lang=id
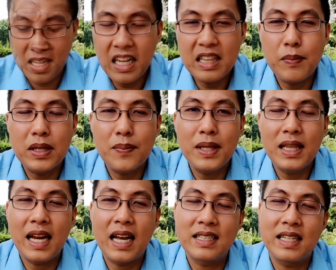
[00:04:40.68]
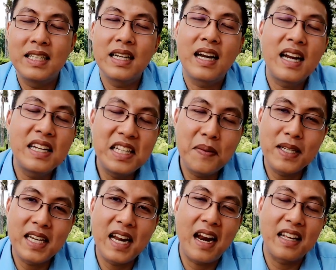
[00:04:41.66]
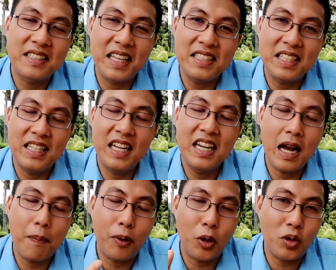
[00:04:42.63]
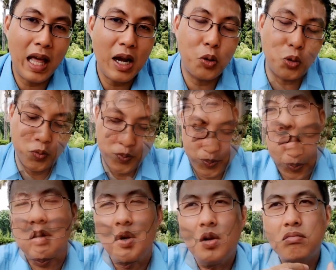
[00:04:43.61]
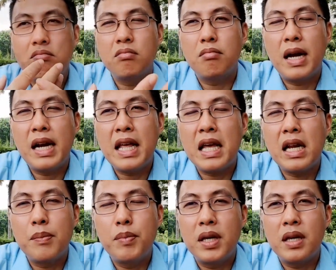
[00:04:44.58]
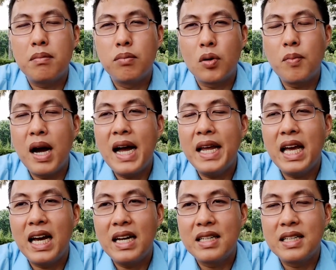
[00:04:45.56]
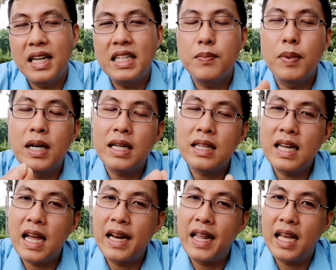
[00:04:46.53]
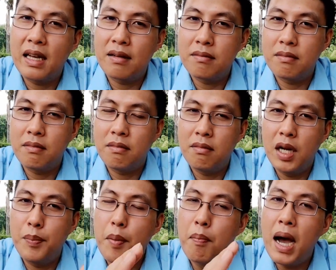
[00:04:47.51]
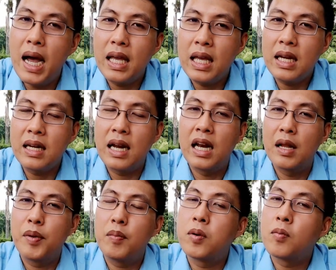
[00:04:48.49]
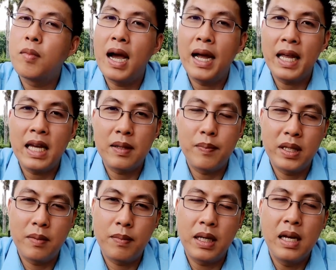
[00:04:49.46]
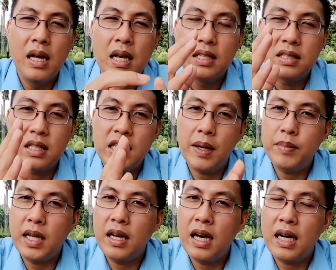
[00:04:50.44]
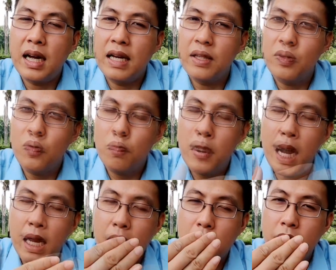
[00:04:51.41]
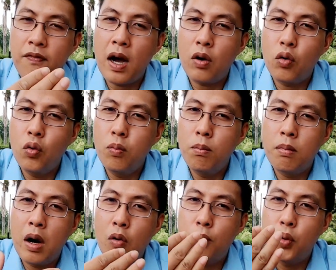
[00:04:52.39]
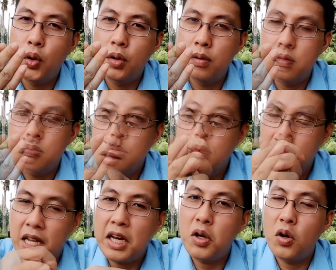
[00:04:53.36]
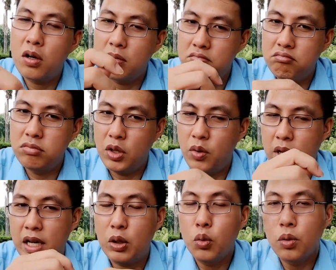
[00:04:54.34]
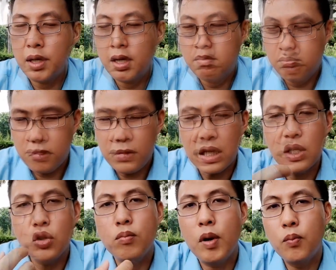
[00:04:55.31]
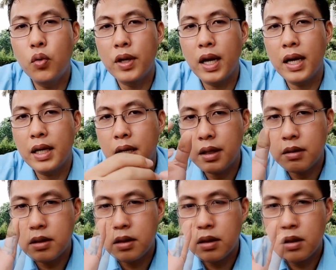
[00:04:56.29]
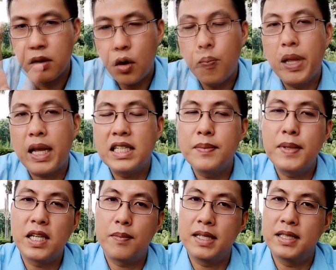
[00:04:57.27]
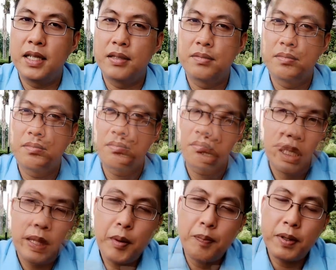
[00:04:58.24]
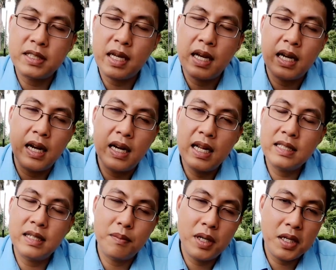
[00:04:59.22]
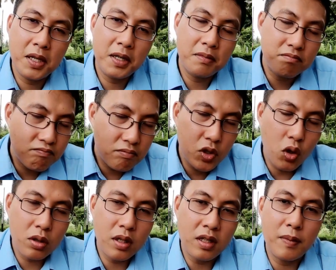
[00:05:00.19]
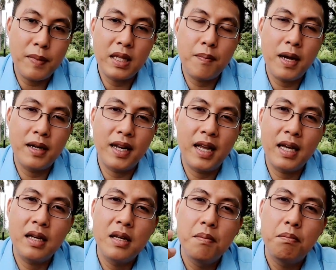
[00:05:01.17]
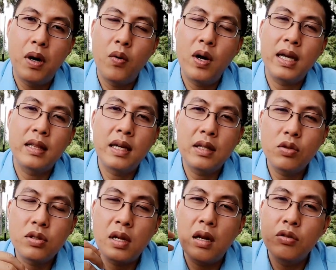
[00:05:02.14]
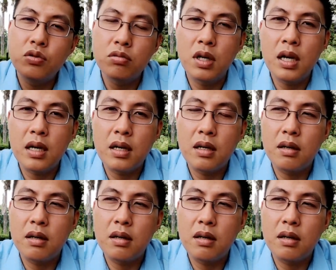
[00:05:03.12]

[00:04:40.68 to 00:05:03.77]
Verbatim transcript: jadi teman-teman tenang saja karena di sini masih ada anestesi jadi nggak perlu takut dok mana yang lebih berbahaya ini sebenarnya tidak ada yang lebih baik dan lebih berbahaya teman-teman setiap tindakan itu baik vakum maupun disendok itu ya dikuret itu mempunyai komplikasi masing-masing tapi percayakanlah sama dokter teman-teman ya bahwa kita itu selalu juga